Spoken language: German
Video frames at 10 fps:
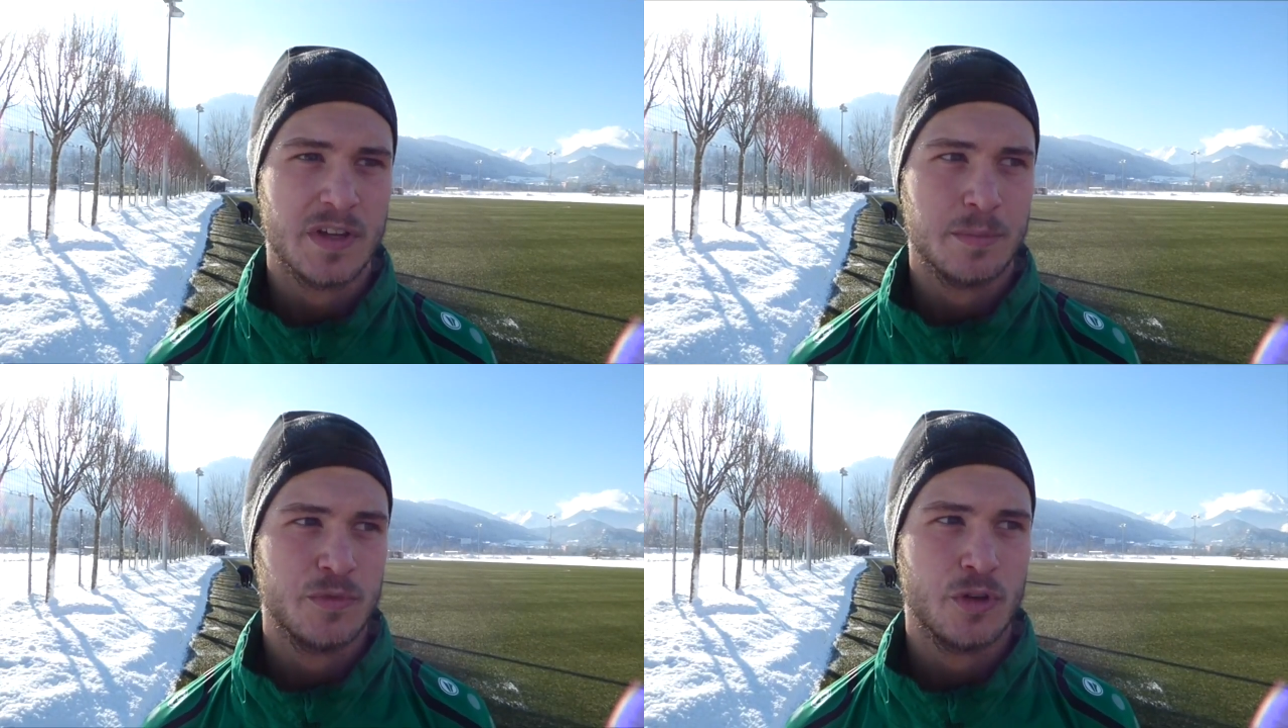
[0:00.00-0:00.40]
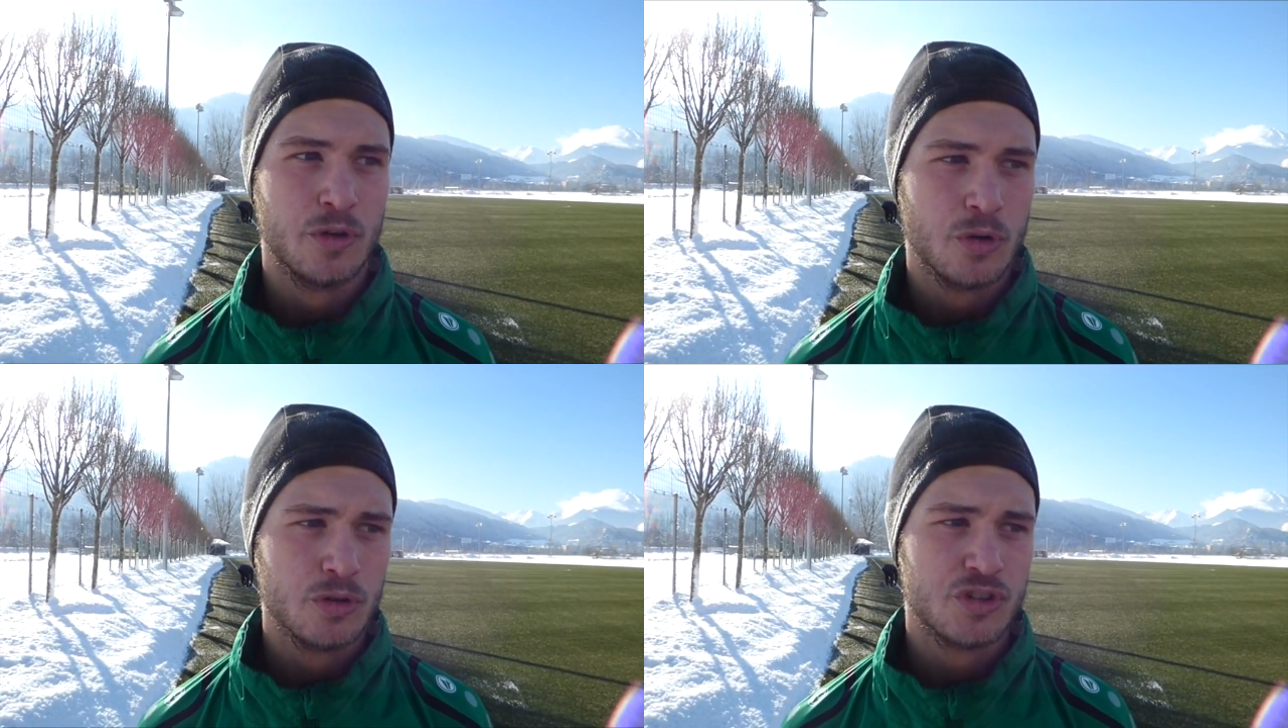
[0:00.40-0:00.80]
Wir haben einen
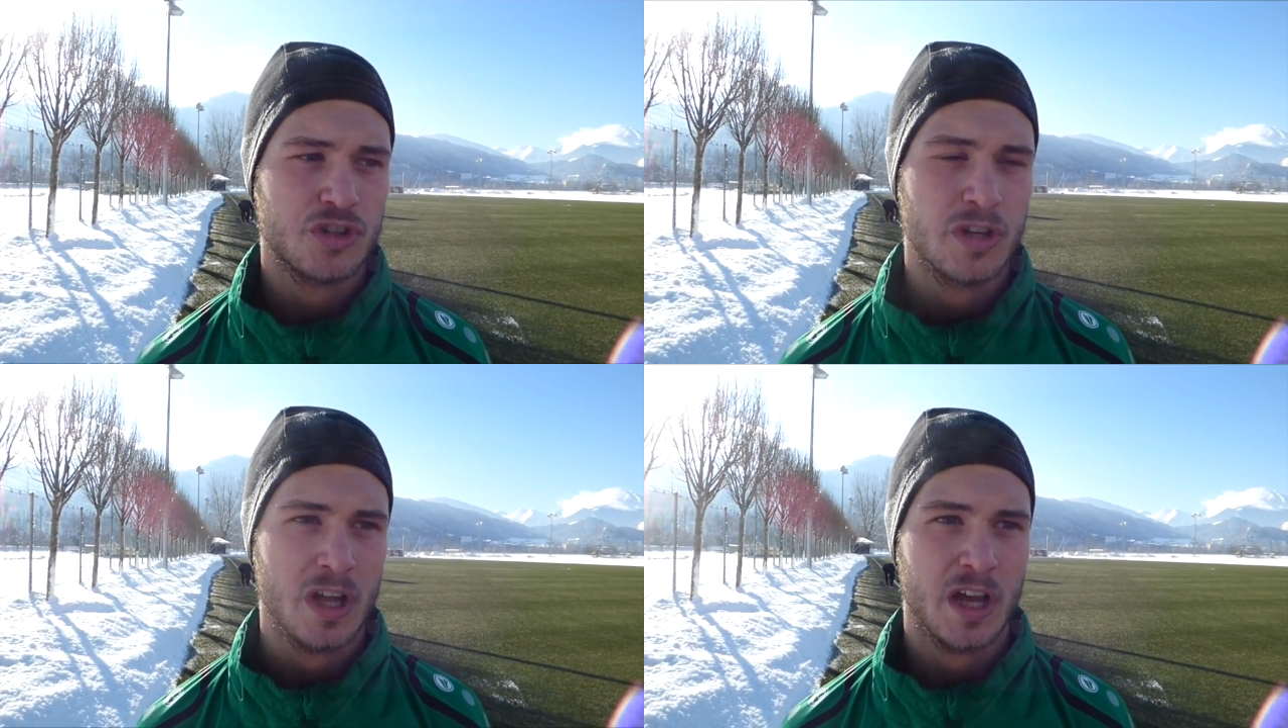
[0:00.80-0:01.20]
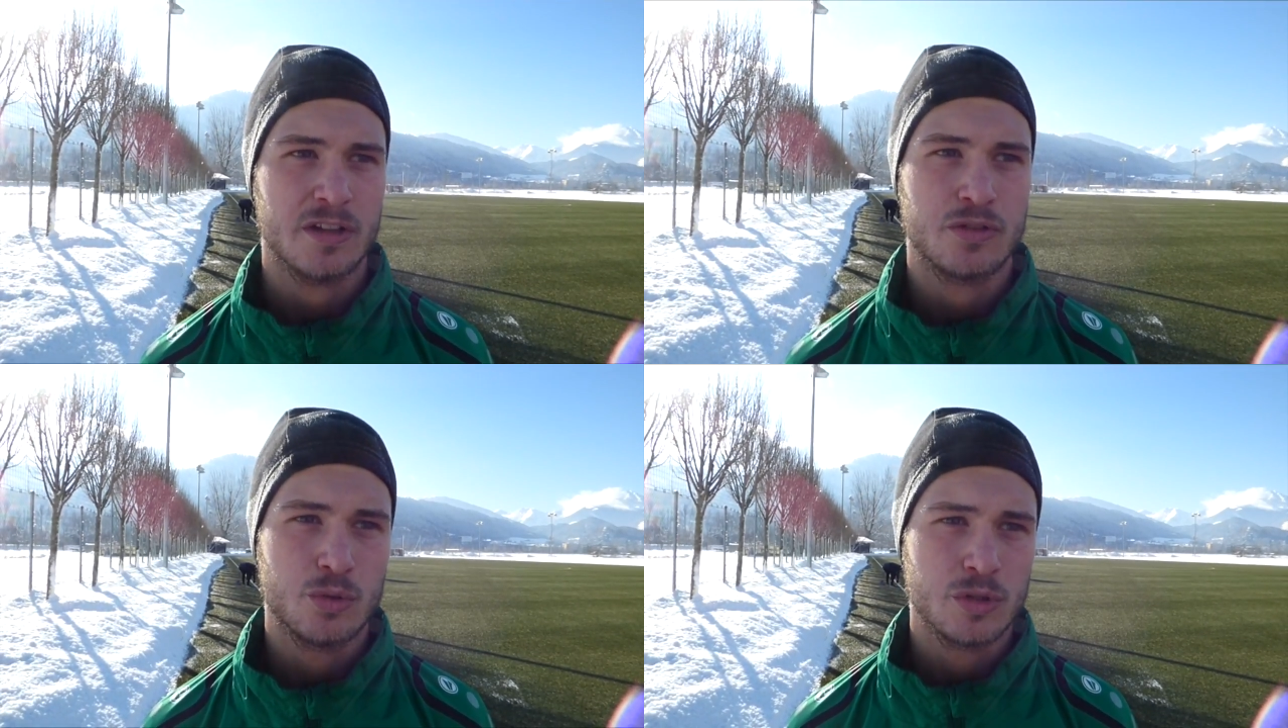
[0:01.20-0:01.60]
neuen Coach, er
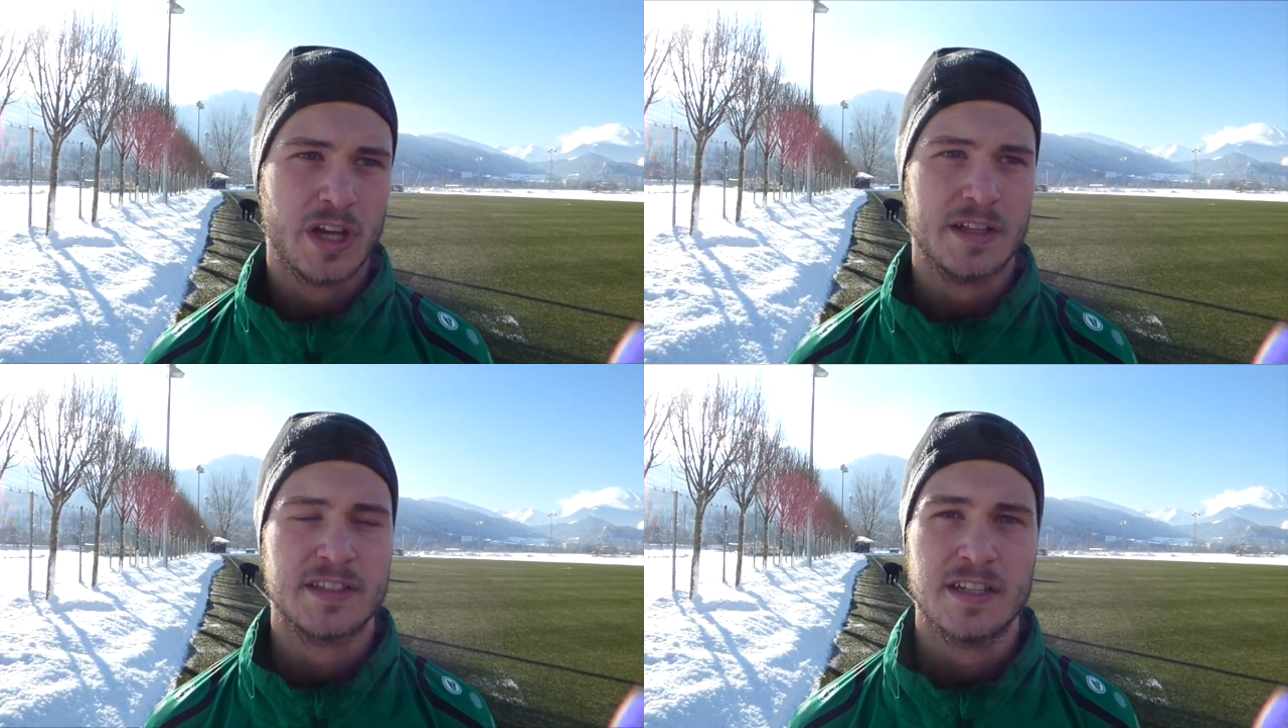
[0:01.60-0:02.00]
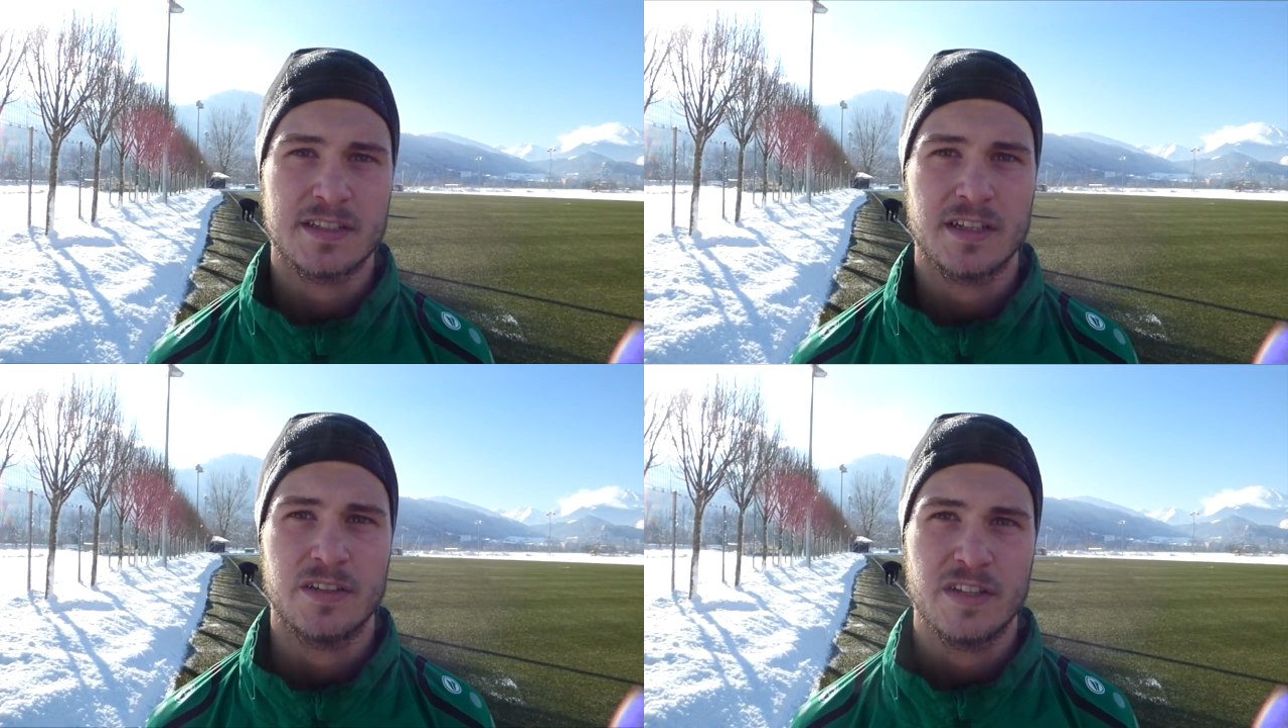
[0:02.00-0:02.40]
hat gute Ansätze.